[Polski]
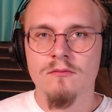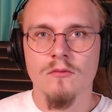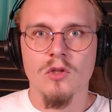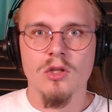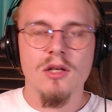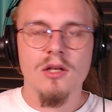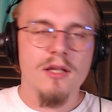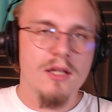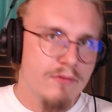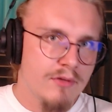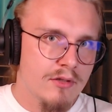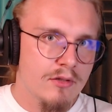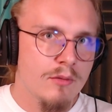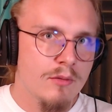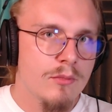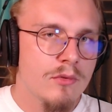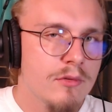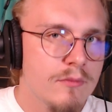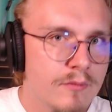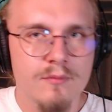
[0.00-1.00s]
No ale jak
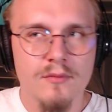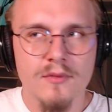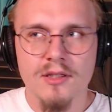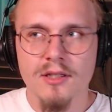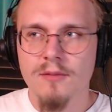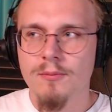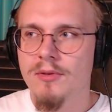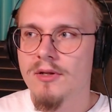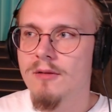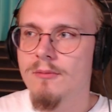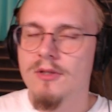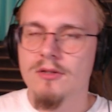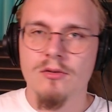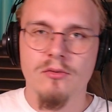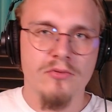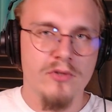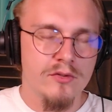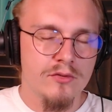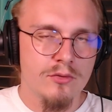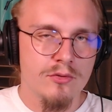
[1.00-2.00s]
wiadomo, tych
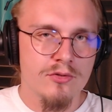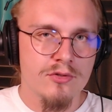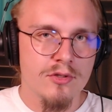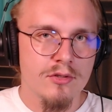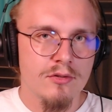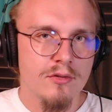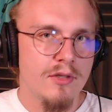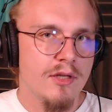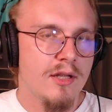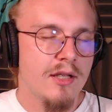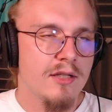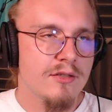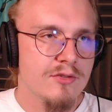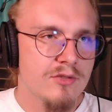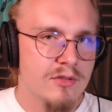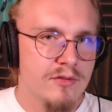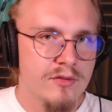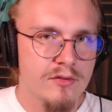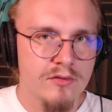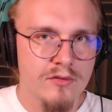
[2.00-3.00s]
parametrów jest dużo, nie
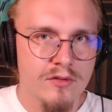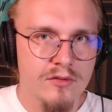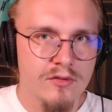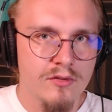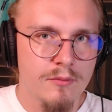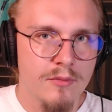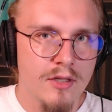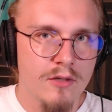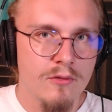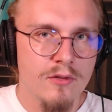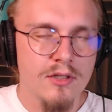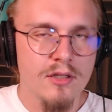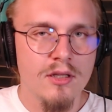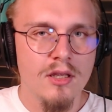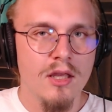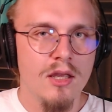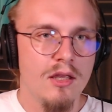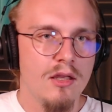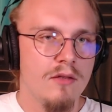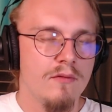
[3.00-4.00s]
każde są zrozumiałe,
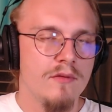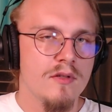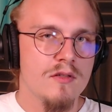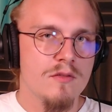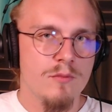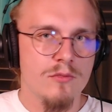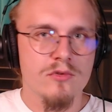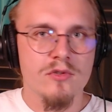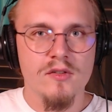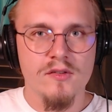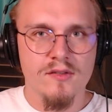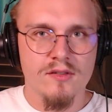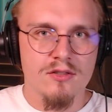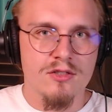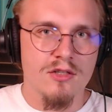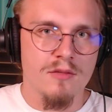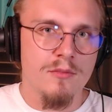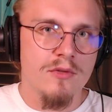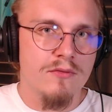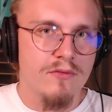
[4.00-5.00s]
więc może
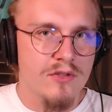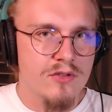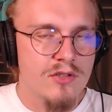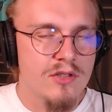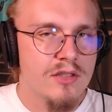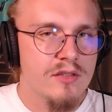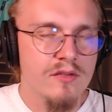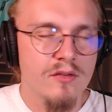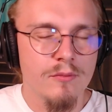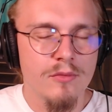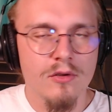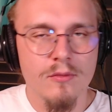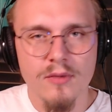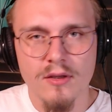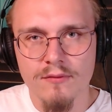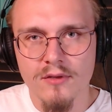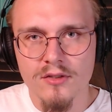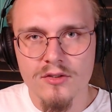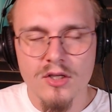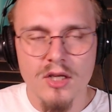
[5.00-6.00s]
zacznijmy właśnie je sobie
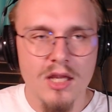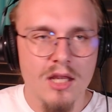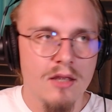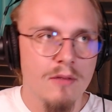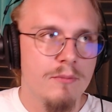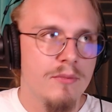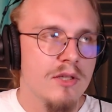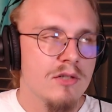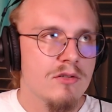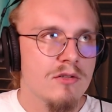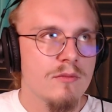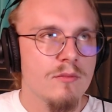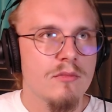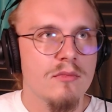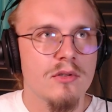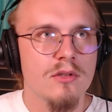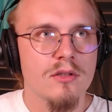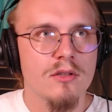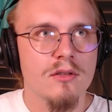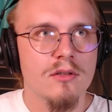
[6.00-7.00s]
omawiać. Pierwszym,
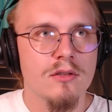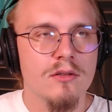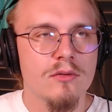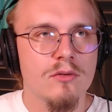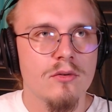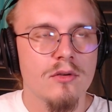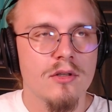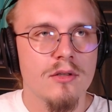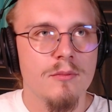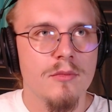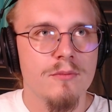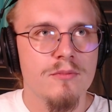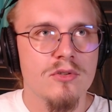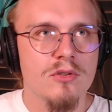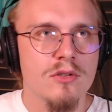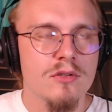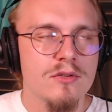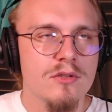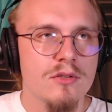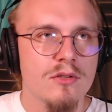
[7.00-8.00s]
e, który mi
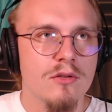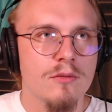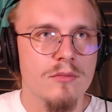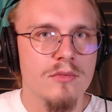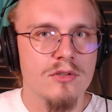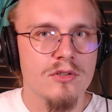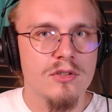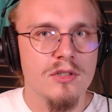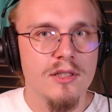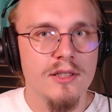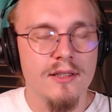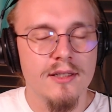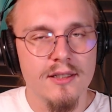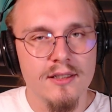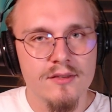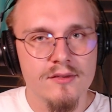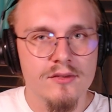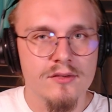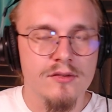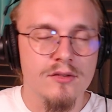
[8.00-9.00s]
przychodzi do myśli
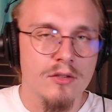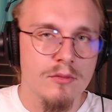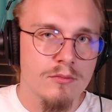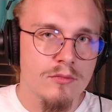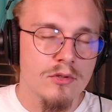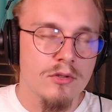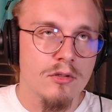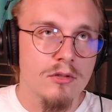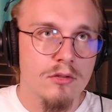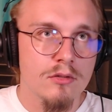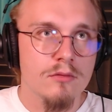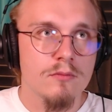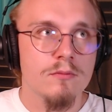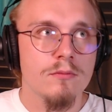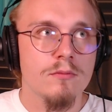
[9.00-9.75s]
i są to